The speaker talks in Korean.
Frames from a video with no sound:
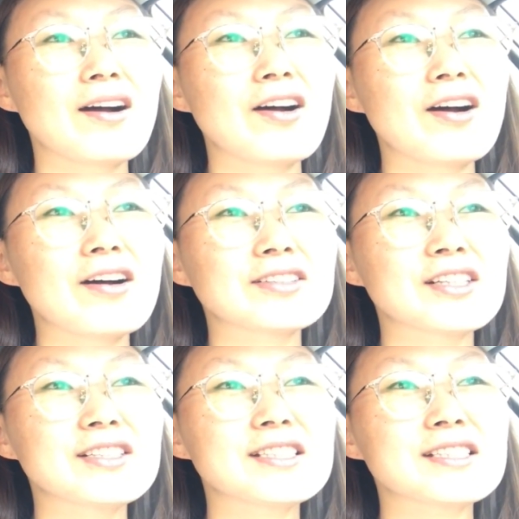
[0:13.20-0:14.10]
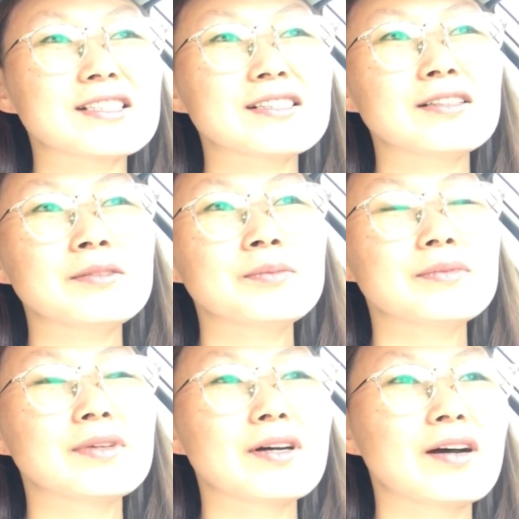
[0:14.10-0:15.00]
어, 저는 지금
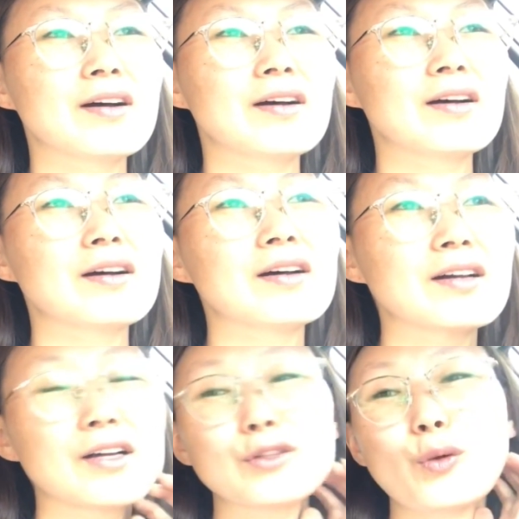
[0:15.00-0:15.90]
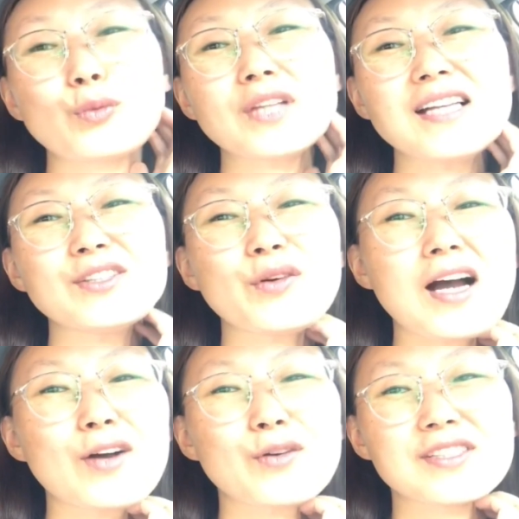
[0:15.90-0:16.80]
동탄으로
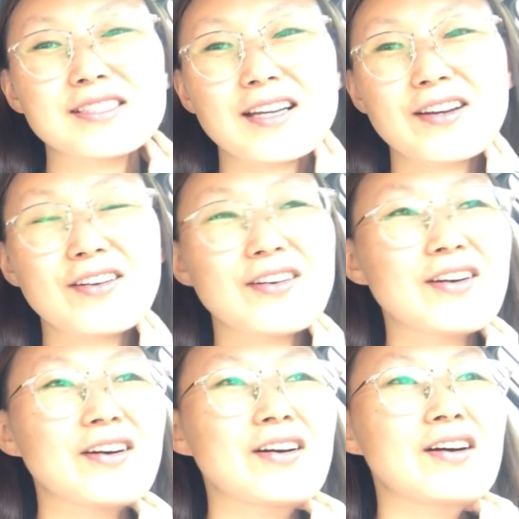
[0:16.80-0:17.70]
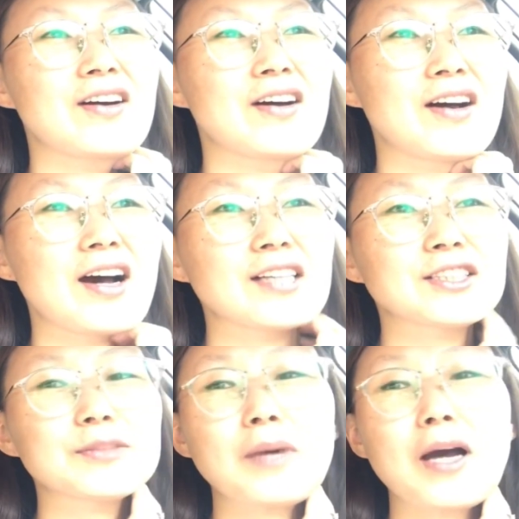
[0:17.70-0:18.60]
가고 있어요.
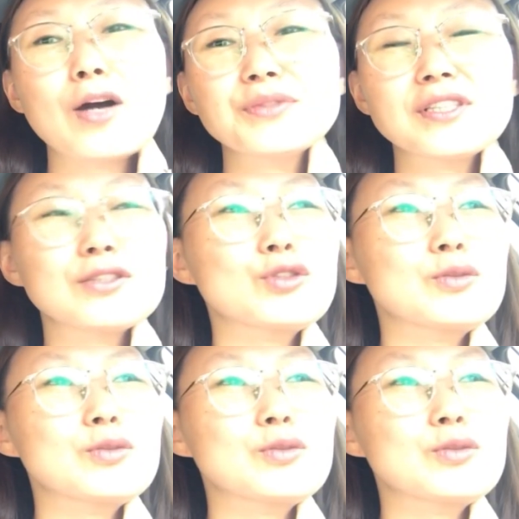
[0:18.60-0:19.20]
아침 9시에